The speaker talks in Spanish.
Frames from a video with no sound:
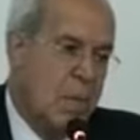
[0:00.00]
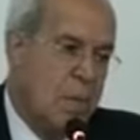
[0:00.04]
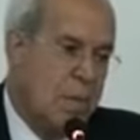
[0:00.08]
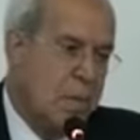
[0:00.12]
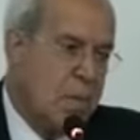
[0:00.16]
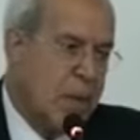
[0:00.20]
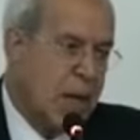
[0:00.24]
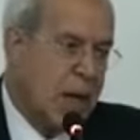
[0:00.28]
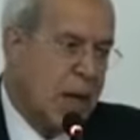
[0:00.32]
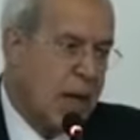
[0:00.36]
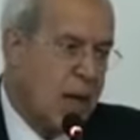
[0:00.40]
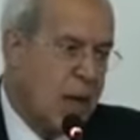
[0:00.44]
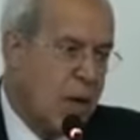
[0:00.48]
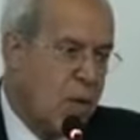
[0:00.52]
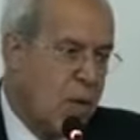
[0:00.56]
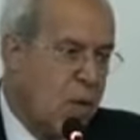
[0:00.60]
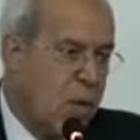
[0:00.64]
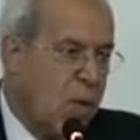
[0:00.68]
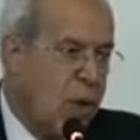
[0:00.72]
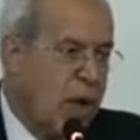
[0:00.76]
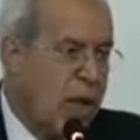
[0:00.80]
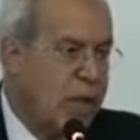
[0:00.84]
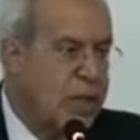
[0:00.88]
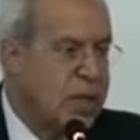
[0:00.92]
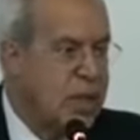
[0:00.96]
para
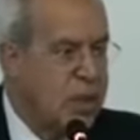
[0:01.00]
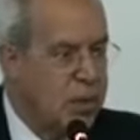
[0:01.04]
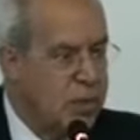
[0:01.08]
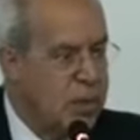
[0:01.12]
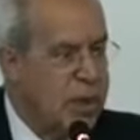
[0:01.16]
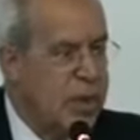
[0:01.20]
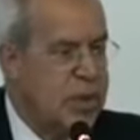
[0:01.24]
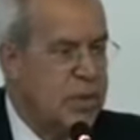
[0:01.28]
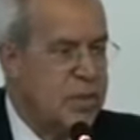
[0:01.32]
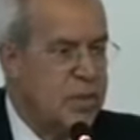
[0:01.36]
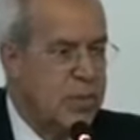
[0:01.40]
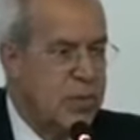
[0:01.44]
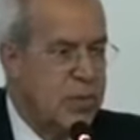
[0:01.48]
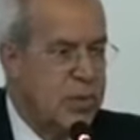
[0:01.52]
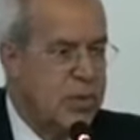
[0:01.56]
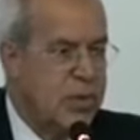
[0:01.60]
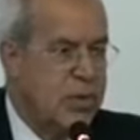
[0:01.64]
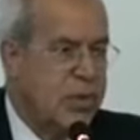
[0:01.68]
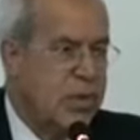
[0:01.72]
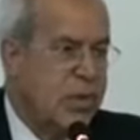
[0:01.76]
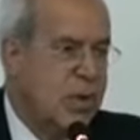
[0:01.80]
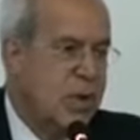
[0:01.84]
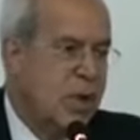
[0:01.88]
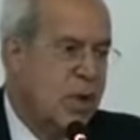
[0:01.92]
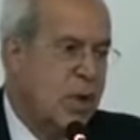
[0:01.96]
curas y
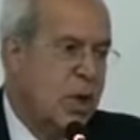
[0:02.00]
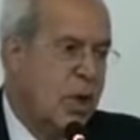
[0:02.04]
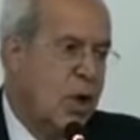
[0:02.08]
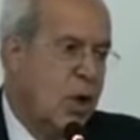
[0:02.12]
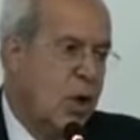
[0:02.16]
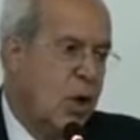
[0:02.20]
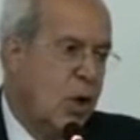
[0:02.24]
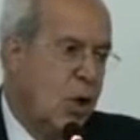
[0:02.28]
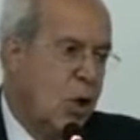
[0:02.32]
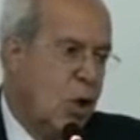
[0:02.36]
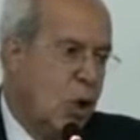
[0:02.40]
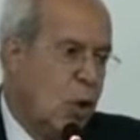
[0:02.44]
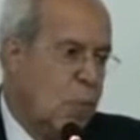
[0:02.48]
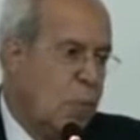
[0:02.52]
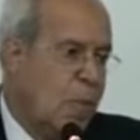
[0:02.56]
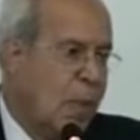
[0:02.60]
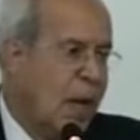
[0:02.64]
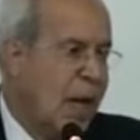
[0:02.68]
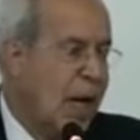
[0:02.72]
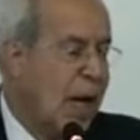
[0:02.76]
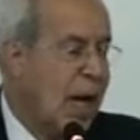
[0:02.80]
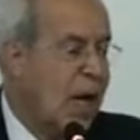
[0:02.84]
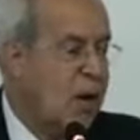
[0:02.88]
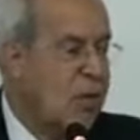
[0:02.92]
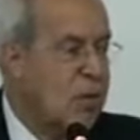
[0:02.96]
obispos, o
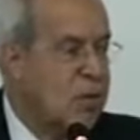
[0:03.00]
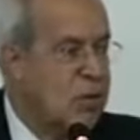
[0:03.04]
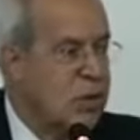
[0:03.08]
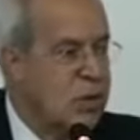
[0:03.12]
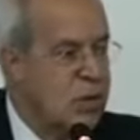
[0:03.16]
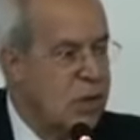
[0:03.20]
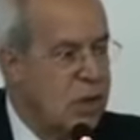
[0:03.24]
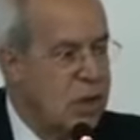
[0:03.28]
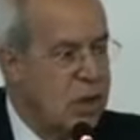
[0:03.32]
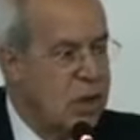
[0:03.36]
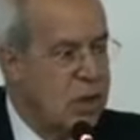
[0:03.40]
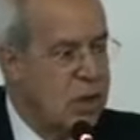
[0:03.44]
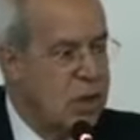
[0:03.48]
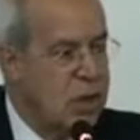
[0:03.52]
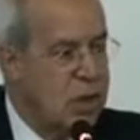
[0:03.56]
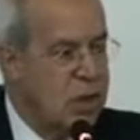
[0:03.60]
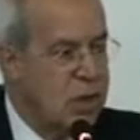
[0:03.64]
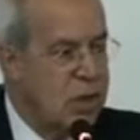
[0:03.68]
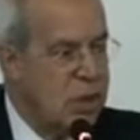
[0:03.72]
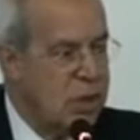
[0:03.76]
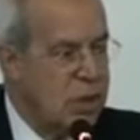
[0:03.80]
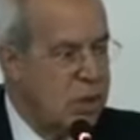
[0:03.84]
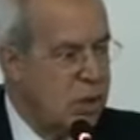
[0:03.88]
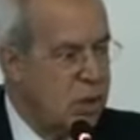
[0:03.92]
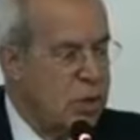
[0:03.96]
para los eh,
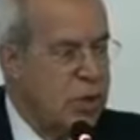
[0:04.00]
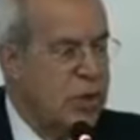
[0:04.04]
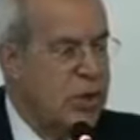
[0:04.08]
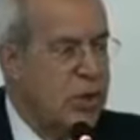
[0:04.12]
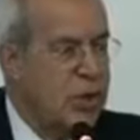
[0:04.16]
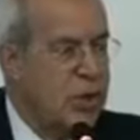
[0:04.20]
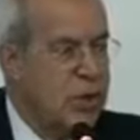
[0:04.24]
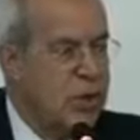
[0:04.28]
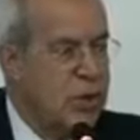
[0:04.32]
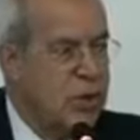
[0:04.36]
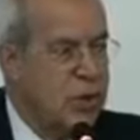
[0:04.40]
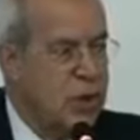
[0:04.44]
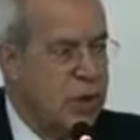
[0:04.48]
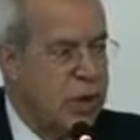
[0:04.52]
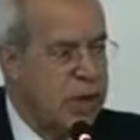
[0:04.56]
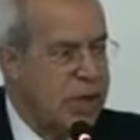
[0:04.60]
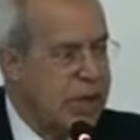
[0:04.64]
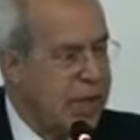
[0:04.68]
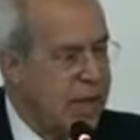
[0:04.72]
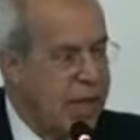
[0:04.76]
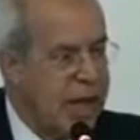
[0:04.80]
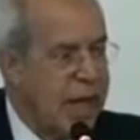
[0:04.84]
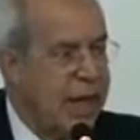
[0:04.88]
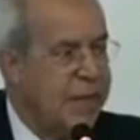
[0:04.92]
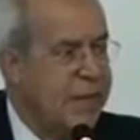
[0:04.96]
socios o
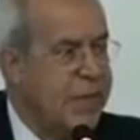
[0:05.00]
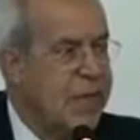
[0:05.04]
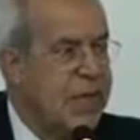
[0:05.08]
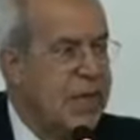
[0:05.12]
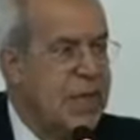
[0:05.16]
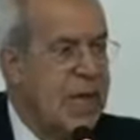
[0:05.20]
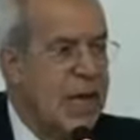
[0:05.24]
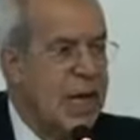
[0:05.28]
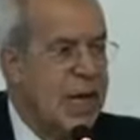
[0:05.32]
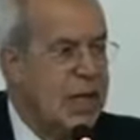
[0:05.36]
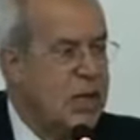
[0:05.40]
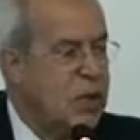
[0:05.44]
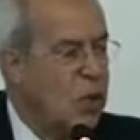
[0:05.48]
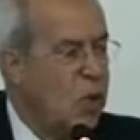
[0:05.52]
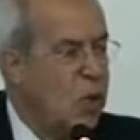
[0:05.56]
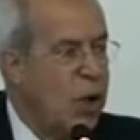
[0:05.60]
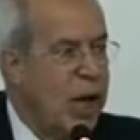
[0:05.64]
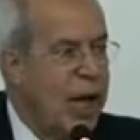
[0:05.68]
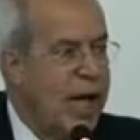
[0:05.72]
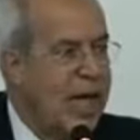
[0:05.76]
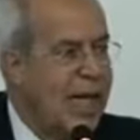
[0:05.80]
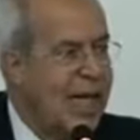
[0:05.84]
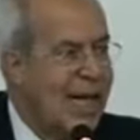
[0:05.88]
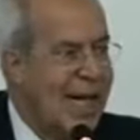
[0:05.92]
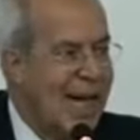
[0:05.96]
integrantes de las
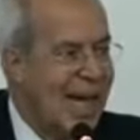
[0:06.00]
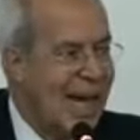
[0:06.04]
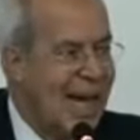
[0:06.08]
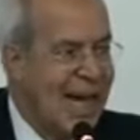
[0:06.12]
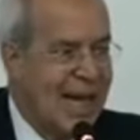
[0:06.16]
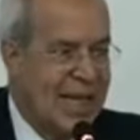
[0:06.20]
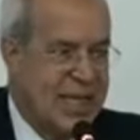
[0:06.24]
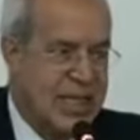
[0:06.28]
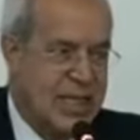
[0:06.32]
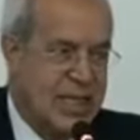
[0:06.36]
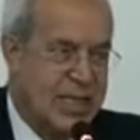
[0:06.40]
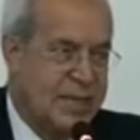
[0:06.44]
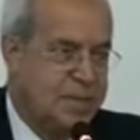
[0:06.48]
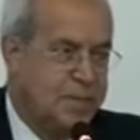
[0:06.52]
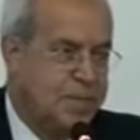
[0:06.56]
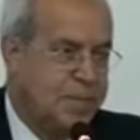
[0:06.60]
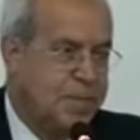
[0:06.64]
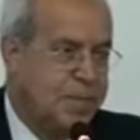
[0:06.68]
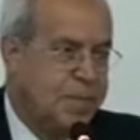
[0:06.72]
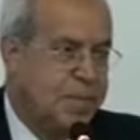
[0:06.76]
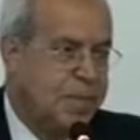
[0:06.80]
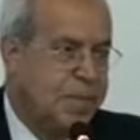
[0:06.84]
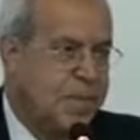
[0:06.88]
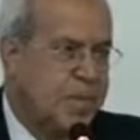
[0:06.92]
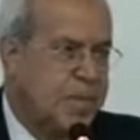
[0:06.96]
ONGs.
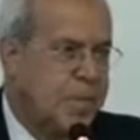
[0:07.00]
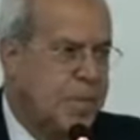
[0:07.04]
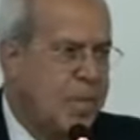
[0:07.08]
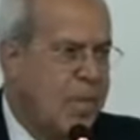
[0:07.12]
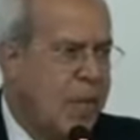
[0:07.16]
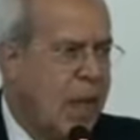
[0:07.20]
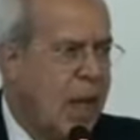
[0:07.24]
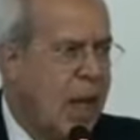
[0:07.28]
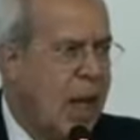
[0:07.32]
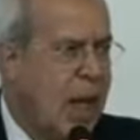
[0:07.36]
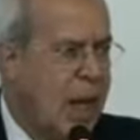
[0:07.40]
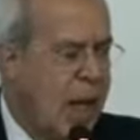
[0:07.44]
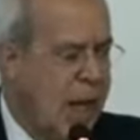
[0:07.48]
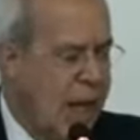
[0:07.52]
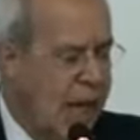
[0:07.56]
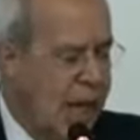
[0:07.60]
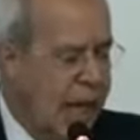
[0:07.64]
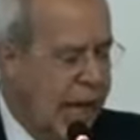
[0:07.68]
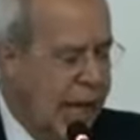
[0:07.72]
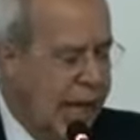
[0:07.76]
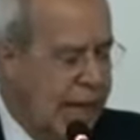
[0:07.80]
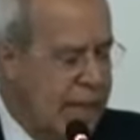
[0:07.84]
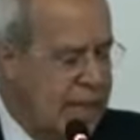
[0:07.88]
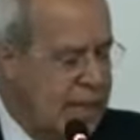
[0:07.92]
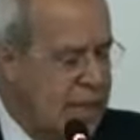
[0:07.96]

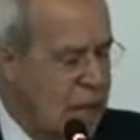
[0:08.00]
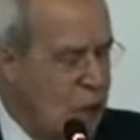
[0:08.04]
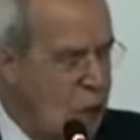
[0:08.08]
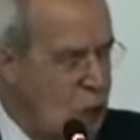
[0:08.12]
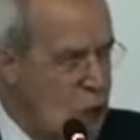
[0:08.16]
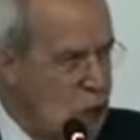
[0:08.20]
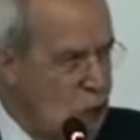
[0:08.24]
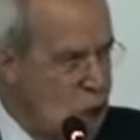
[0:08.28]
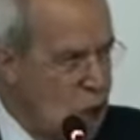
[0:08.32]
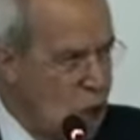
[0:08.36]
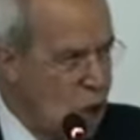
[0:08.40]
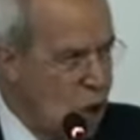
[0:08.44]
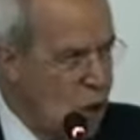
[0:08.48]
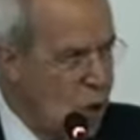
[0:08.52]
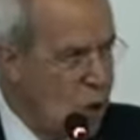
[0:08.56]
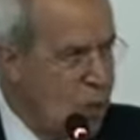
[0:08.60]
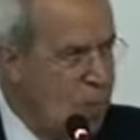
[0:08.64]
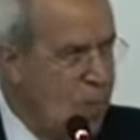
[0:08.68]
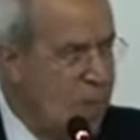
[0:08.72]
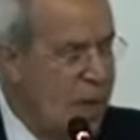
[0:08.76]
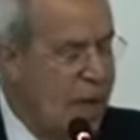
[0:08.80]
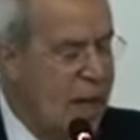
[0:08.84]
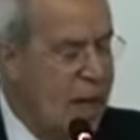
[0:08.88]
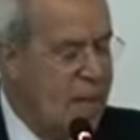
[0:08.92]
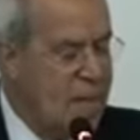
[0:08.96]
Es
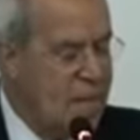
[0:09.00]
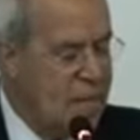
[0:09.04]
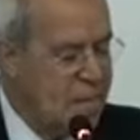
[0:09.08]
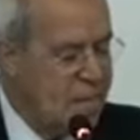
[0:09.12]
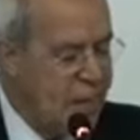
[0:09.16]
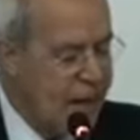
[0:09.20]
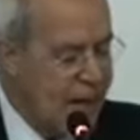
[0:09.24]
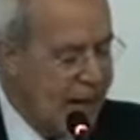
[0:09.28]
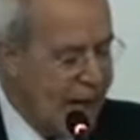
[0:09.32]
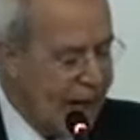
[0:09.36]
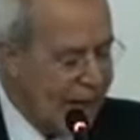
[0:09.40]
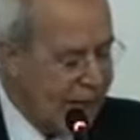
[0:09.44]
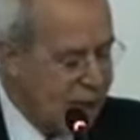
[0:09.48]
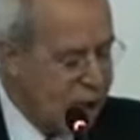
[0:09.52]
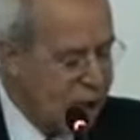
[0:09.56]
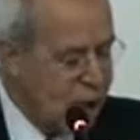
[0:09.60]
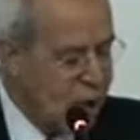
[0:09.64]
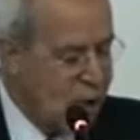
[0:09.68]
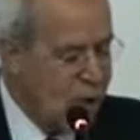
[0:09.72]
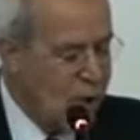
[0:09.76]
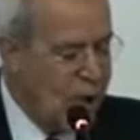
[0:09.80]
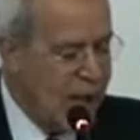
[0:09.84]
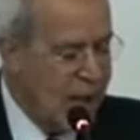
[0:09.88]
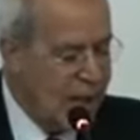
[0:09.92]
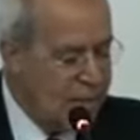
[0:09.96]
norma para
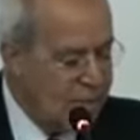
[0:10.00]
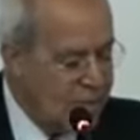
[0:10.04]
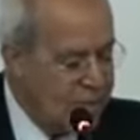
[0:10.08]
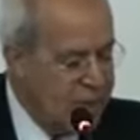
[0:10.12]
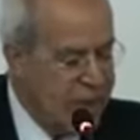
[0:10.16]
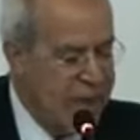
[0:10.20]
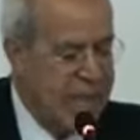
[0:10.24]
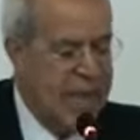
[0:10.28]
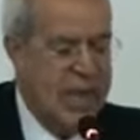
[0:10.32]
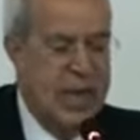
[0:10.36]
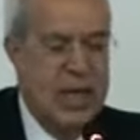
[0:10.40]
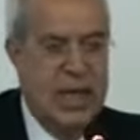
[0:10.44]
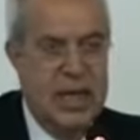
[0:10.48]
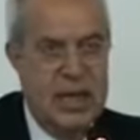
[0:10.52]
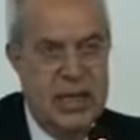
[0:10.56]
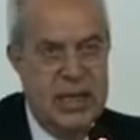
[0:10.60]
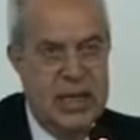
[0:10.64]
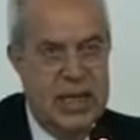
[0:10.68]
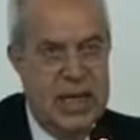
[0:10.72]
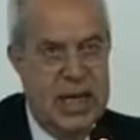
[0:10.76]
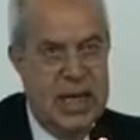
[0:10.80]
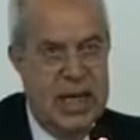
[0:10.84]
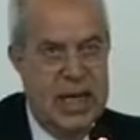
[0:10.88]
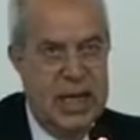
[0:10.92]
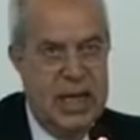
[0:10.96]
toda vida
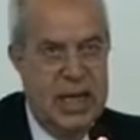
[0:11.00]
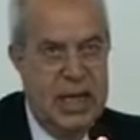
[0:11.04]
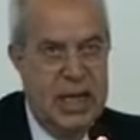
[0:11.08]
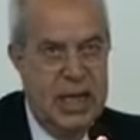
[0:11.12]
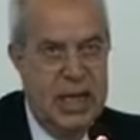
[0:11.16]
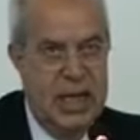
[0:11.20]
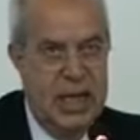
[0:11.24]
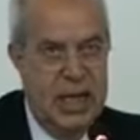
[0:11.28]
cristiana.